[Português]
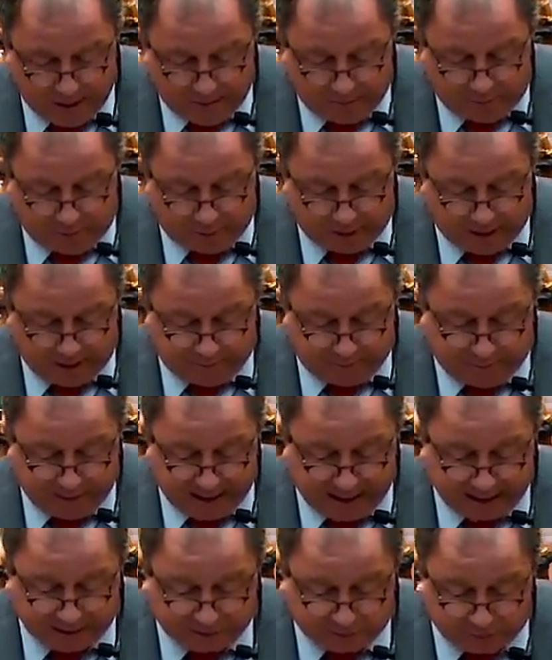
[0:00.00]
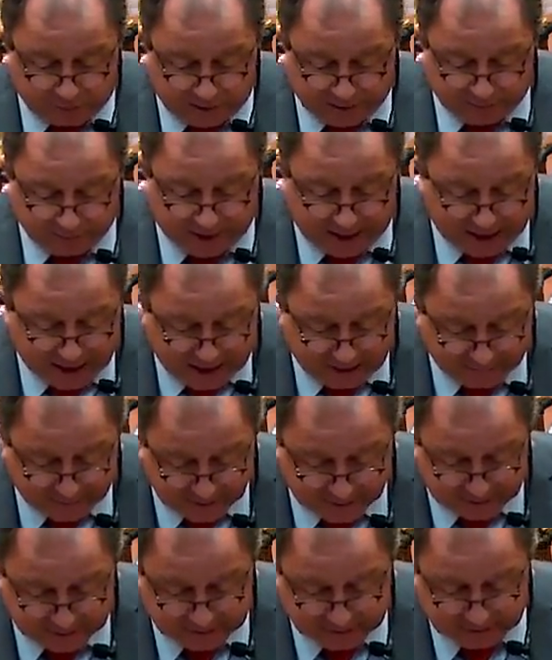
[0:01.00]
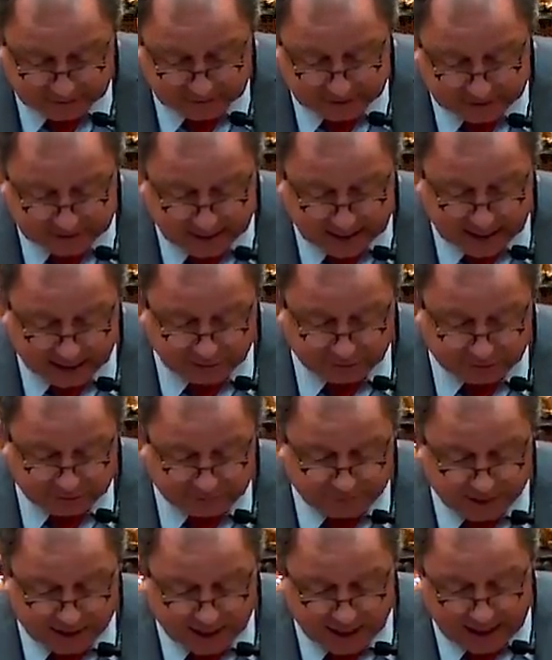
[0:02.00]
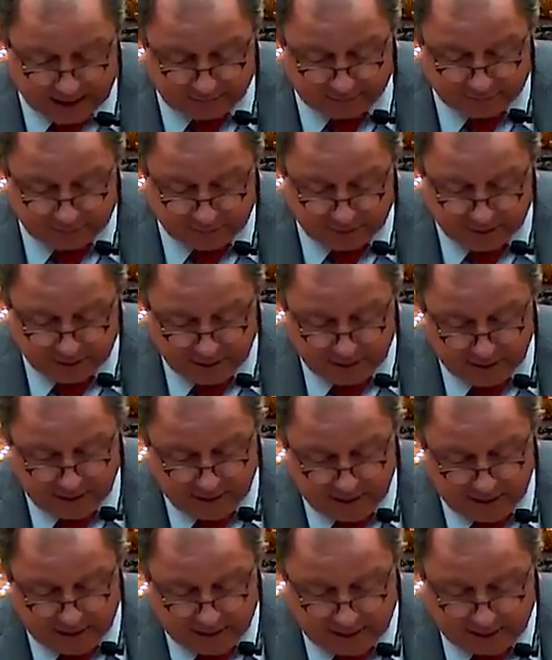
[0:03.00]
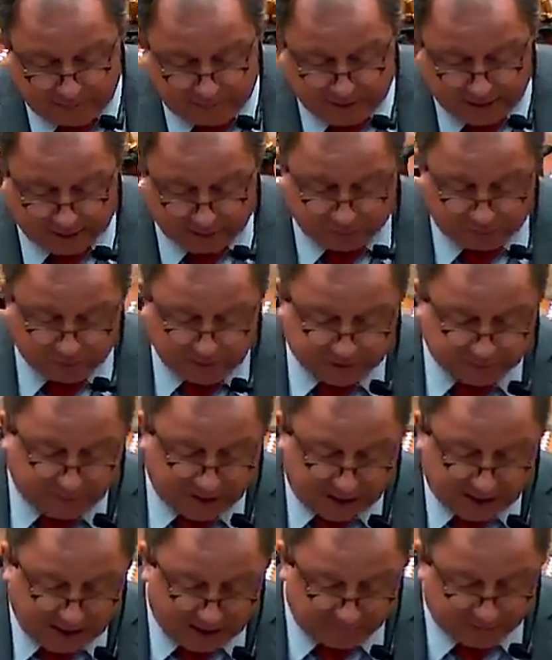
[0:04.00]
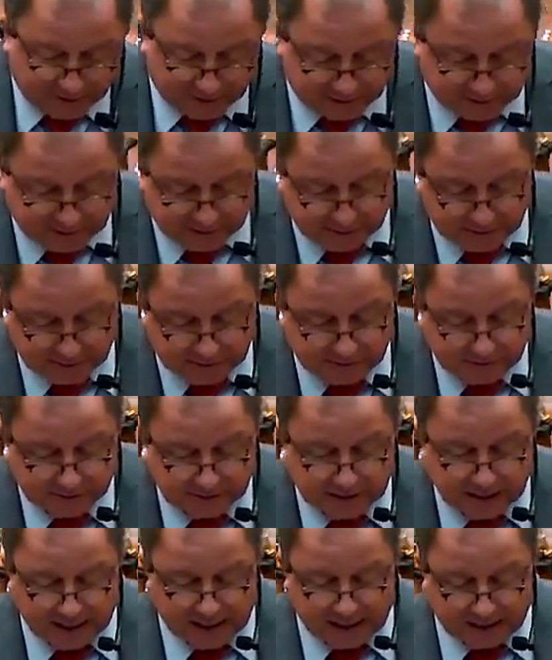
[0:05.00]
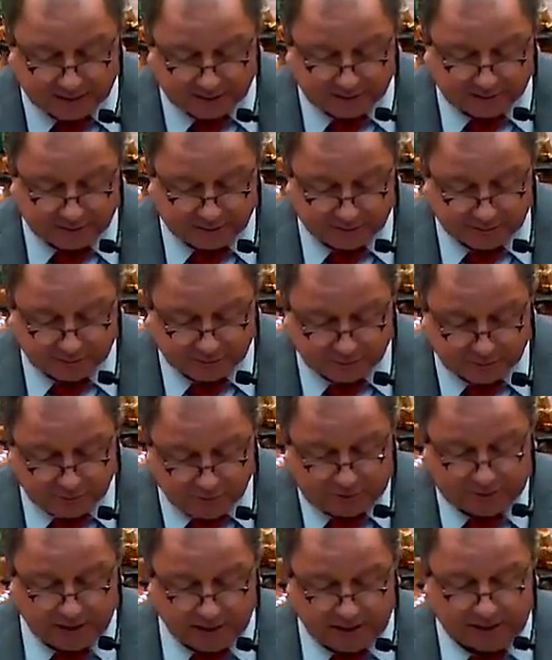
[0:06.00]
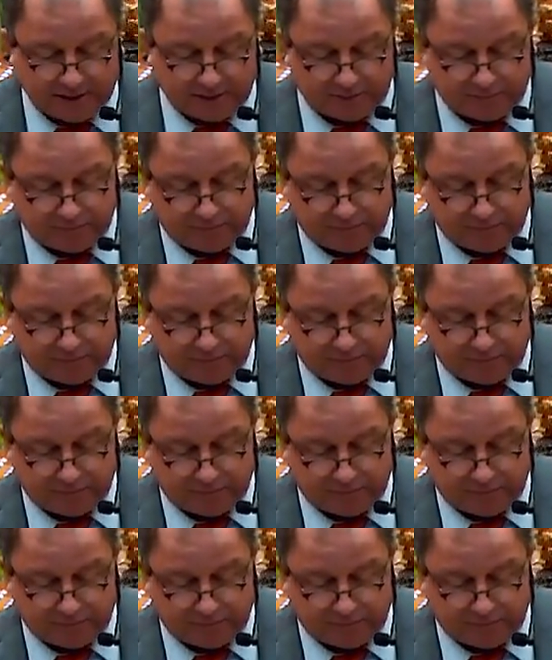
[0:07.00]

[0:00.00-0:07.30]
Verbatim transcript: porque pelas tuas palavras serás justificado e pelas tuas palavras serás condenado.